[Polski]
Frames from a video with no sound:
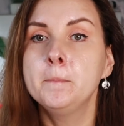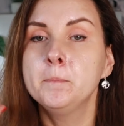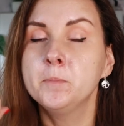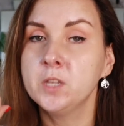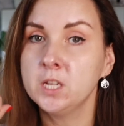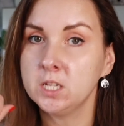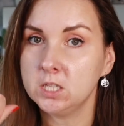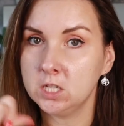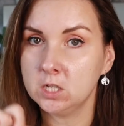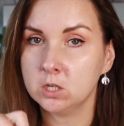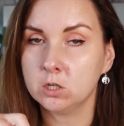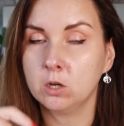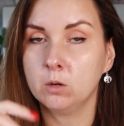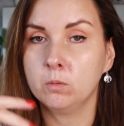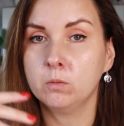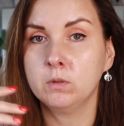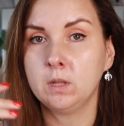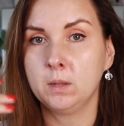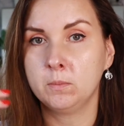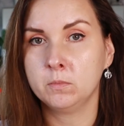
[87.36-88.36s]
Nie
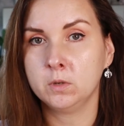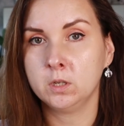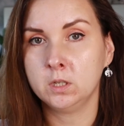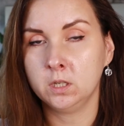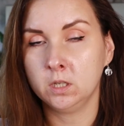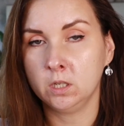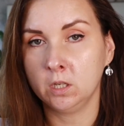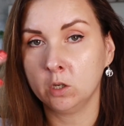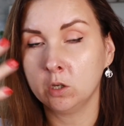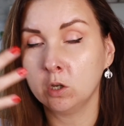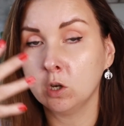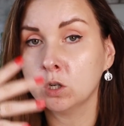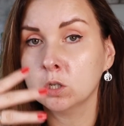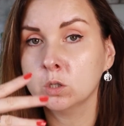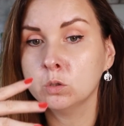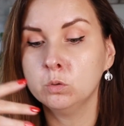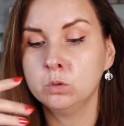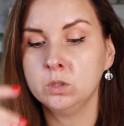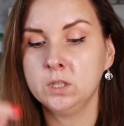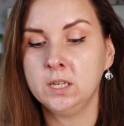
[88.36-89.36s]
tylko nam e,
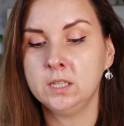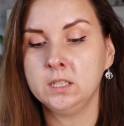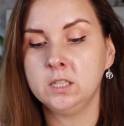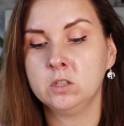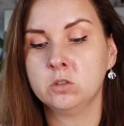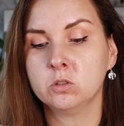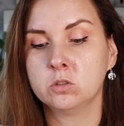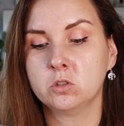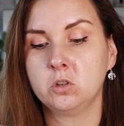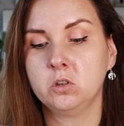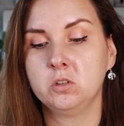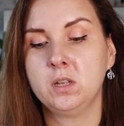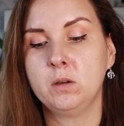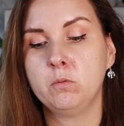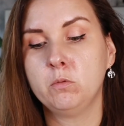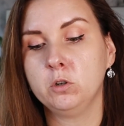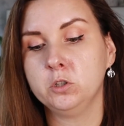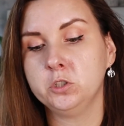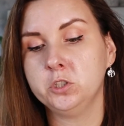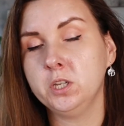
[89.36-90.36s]
koryguje
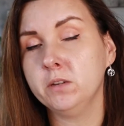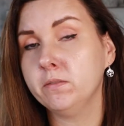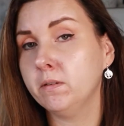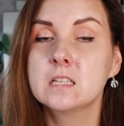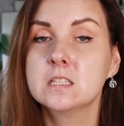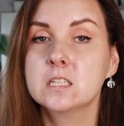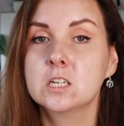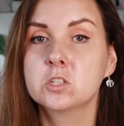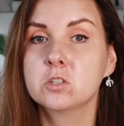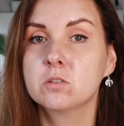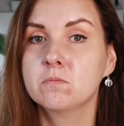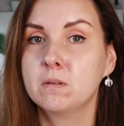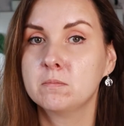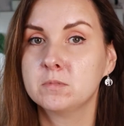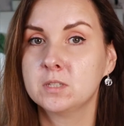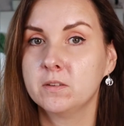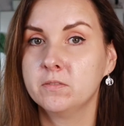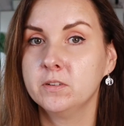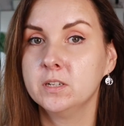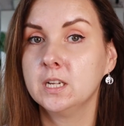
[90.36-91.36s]
niedoskonałości, ja zresztą
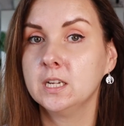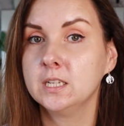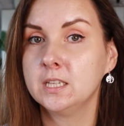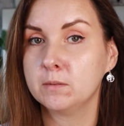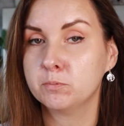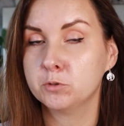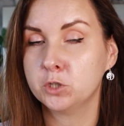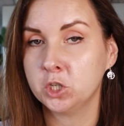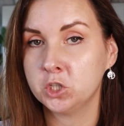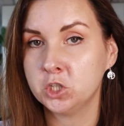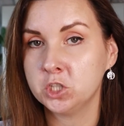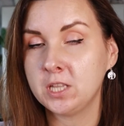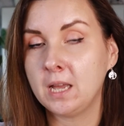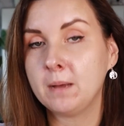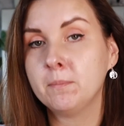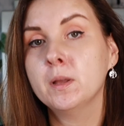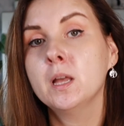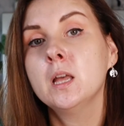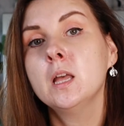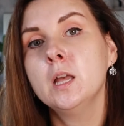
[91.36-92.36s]
mam za chwilkę i tak
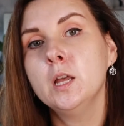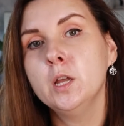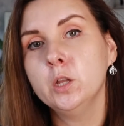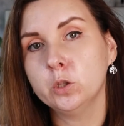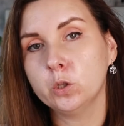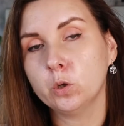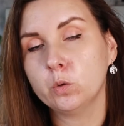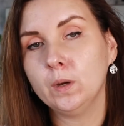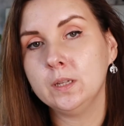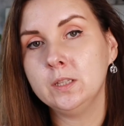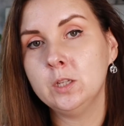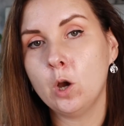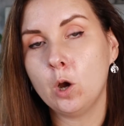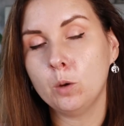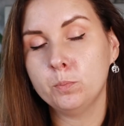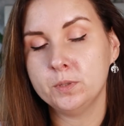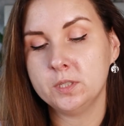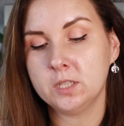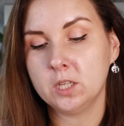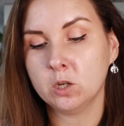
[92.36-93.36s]
przeczytam dokładny
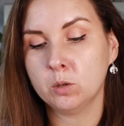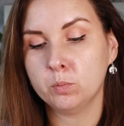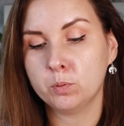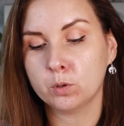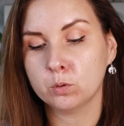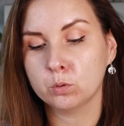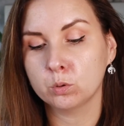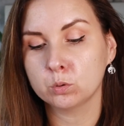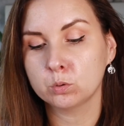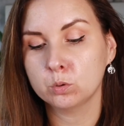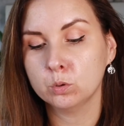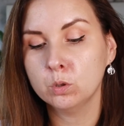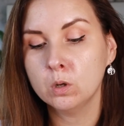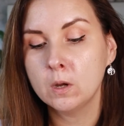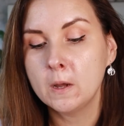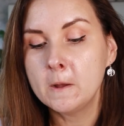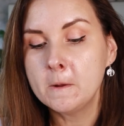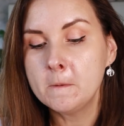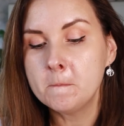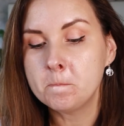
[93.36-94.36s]
opis tego
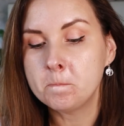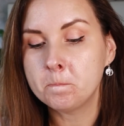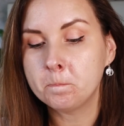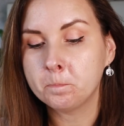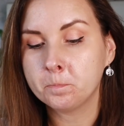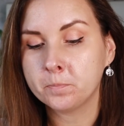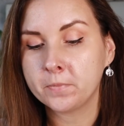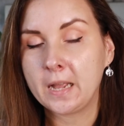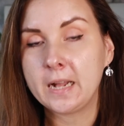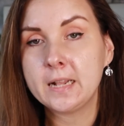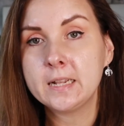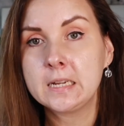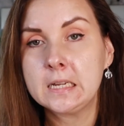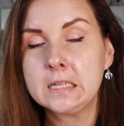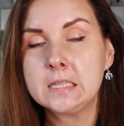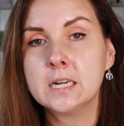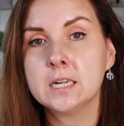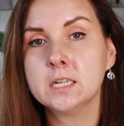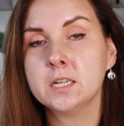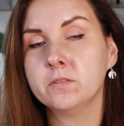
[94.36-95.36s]
produktu, mm, ale
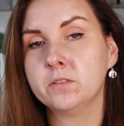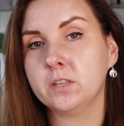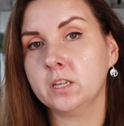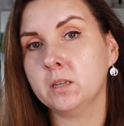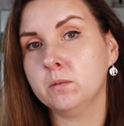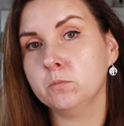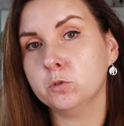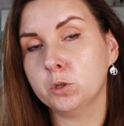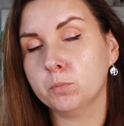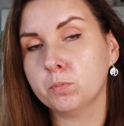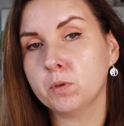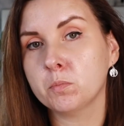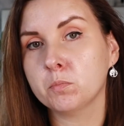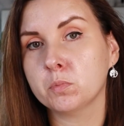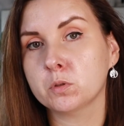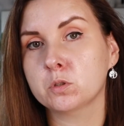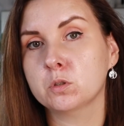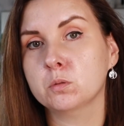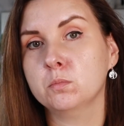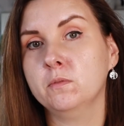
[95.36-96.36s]
generalnie w takim szybkim
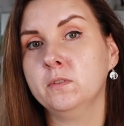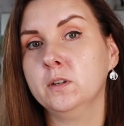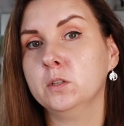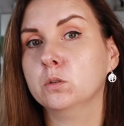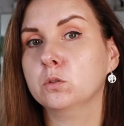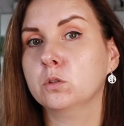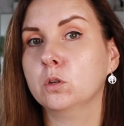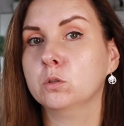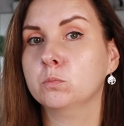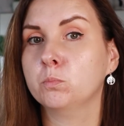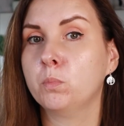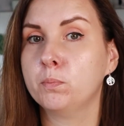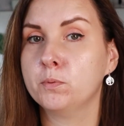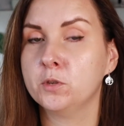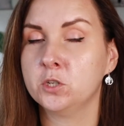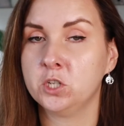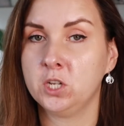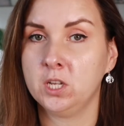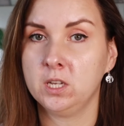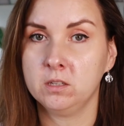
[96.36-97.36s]
podsumowaniu to on po
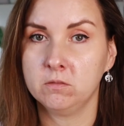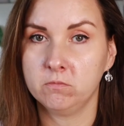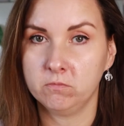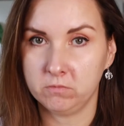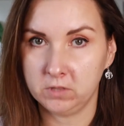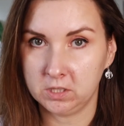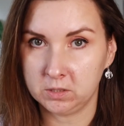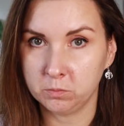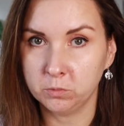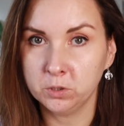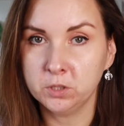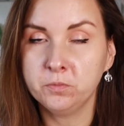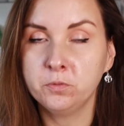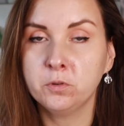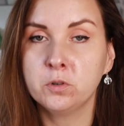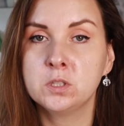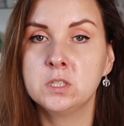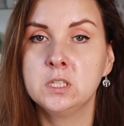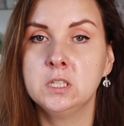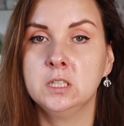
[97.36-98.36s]
pierwsze jest
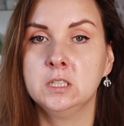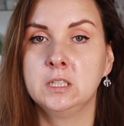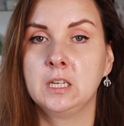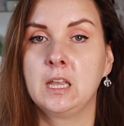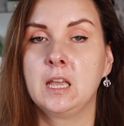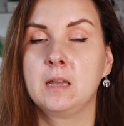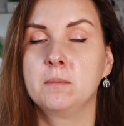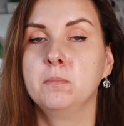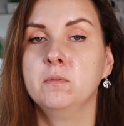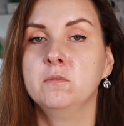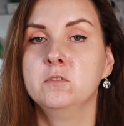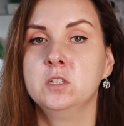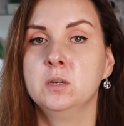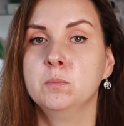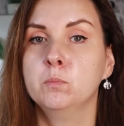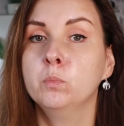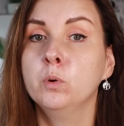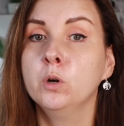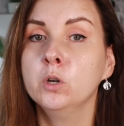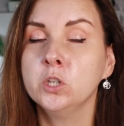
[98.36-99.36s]
multifunkcyjny, tak jak
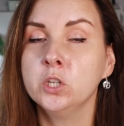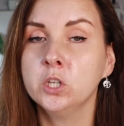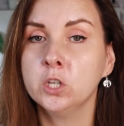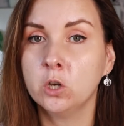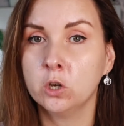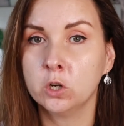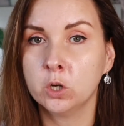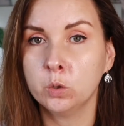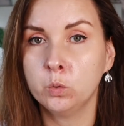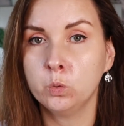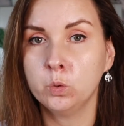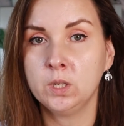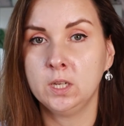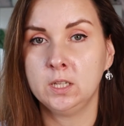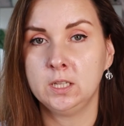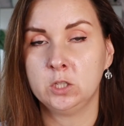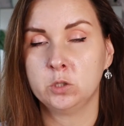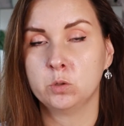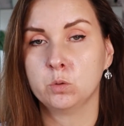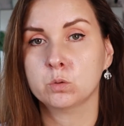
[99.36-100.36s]
powiedziałam, bo i
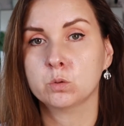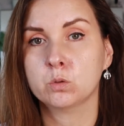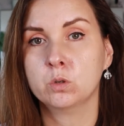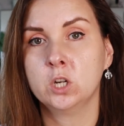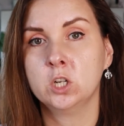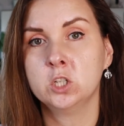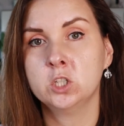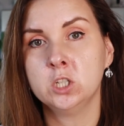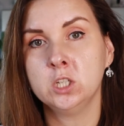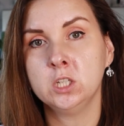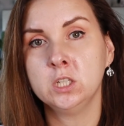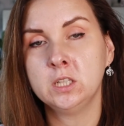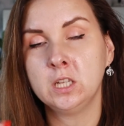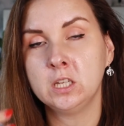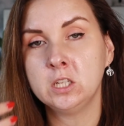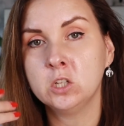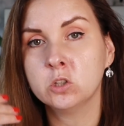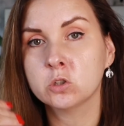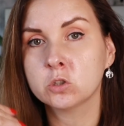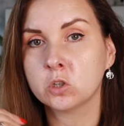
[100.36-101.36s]
koryguje naszą skórę, czyli
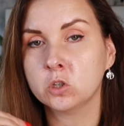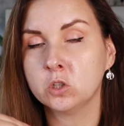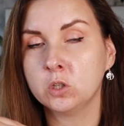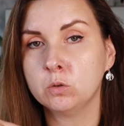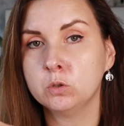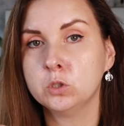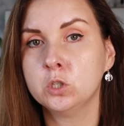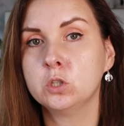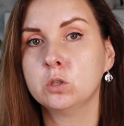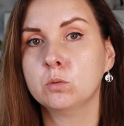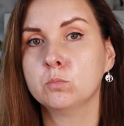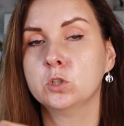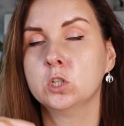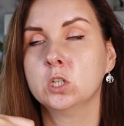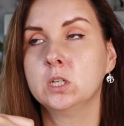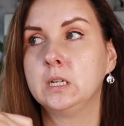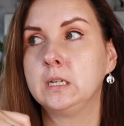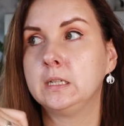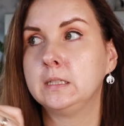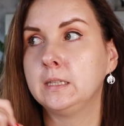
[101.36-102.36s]
te niedoskonałości są
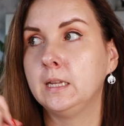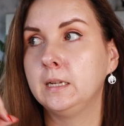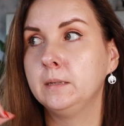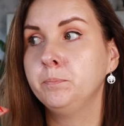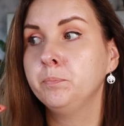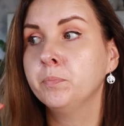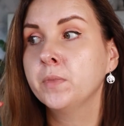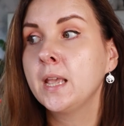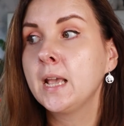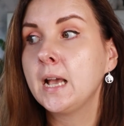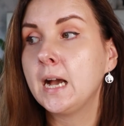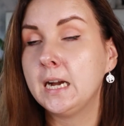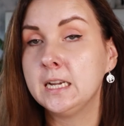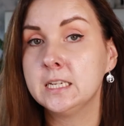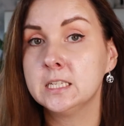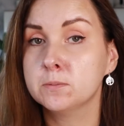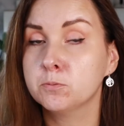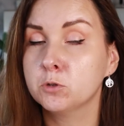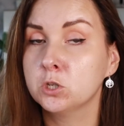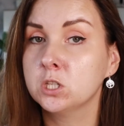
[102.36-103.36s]
przykryte, a
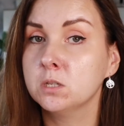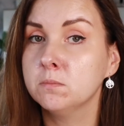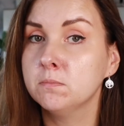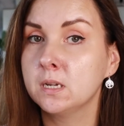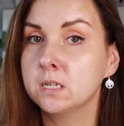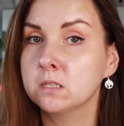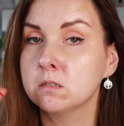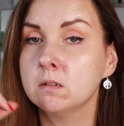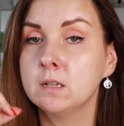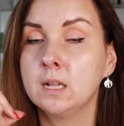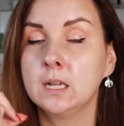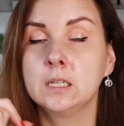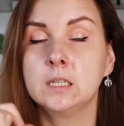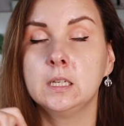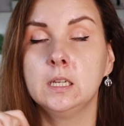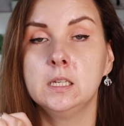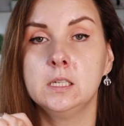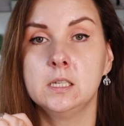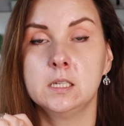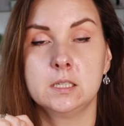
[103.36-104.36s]
jest przy tym bardzo
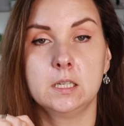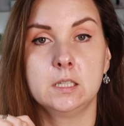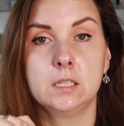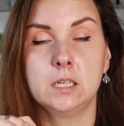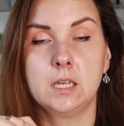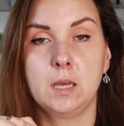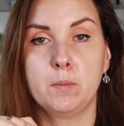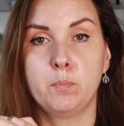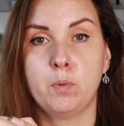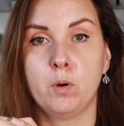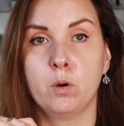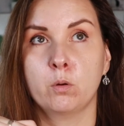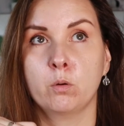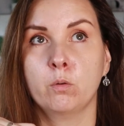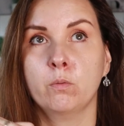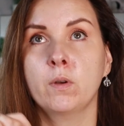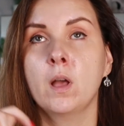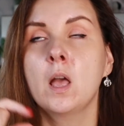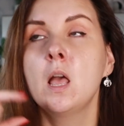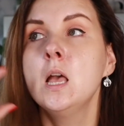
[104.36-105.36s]
lekki i nie zatyka
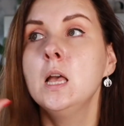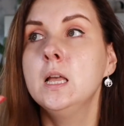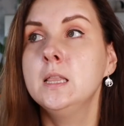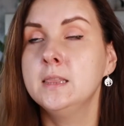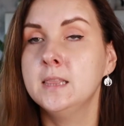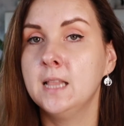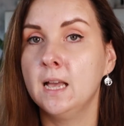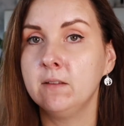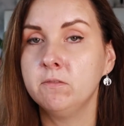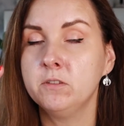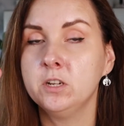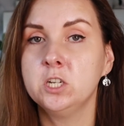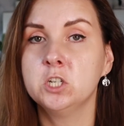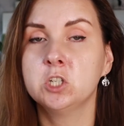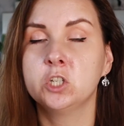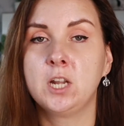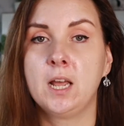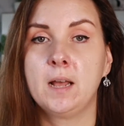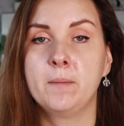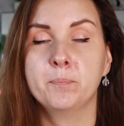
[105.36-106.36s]
porów.
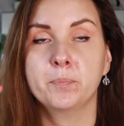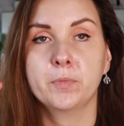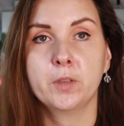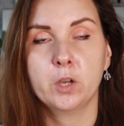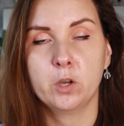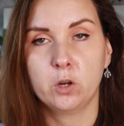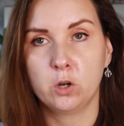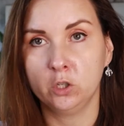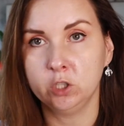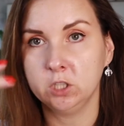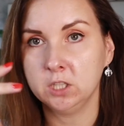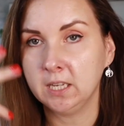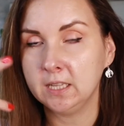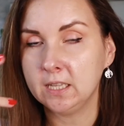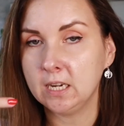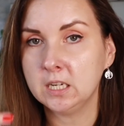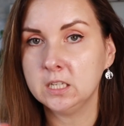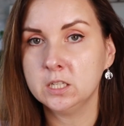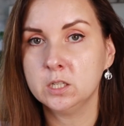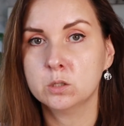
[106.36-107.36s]
Nawilża, chroni
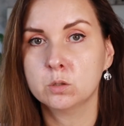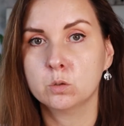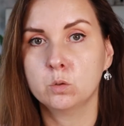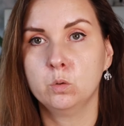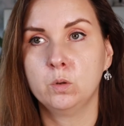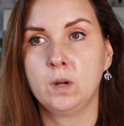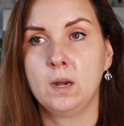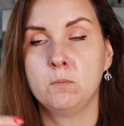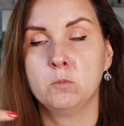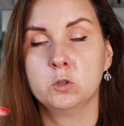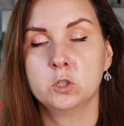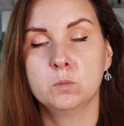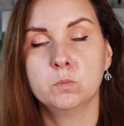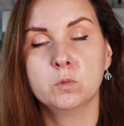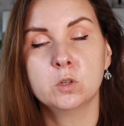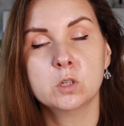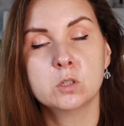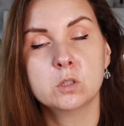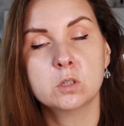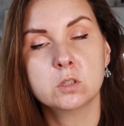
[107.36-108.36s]
generalnie skórę,
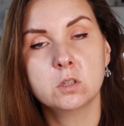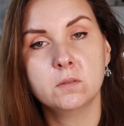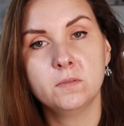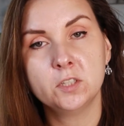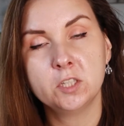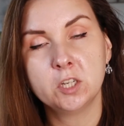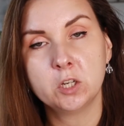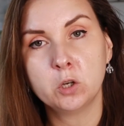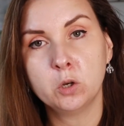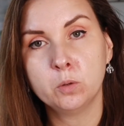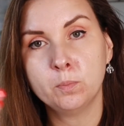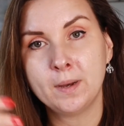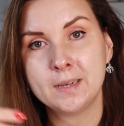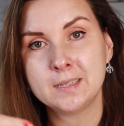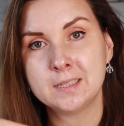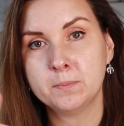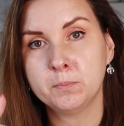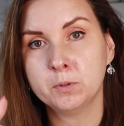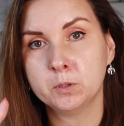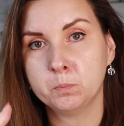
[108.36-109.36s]
możemy go stosować jako
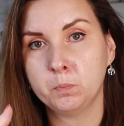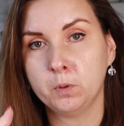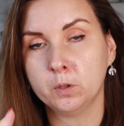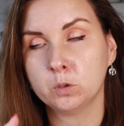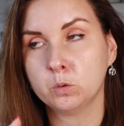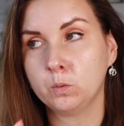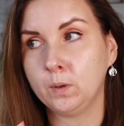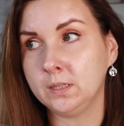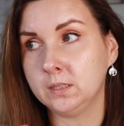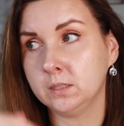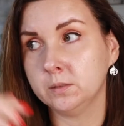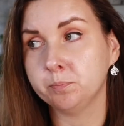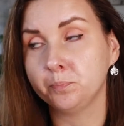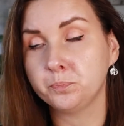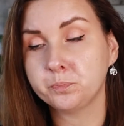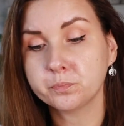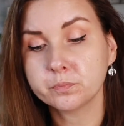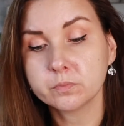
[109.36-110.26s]
bazę pod podkład.